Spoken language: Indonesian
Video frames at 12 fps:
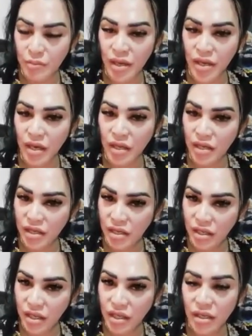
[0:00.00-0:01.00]
di Medan
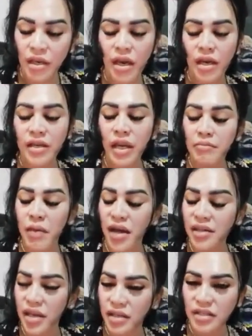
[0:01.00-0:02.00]
ini dan
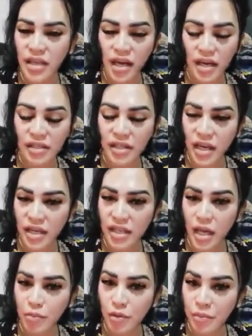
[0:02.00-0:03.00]
banyak siaran-siaran
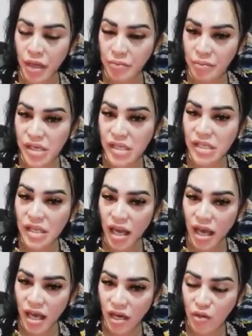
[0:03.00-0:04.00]
Salpo PP
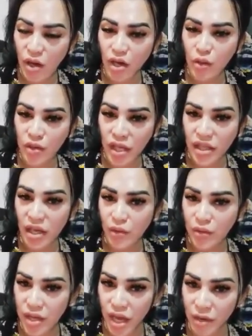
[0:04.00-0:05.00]
selalu aku lihat
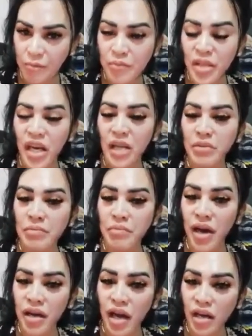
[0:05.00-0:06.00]
arogan. Lebih
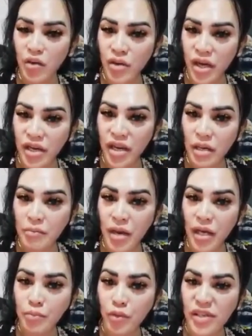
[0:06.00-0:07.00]
parah arogannya
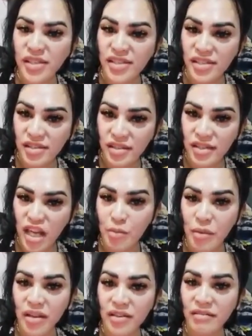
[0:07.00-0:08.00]
daripada polisi,
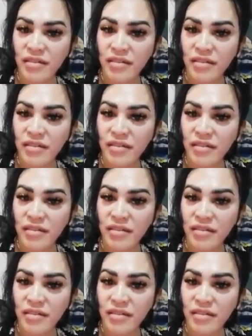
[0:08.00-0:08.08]
daripada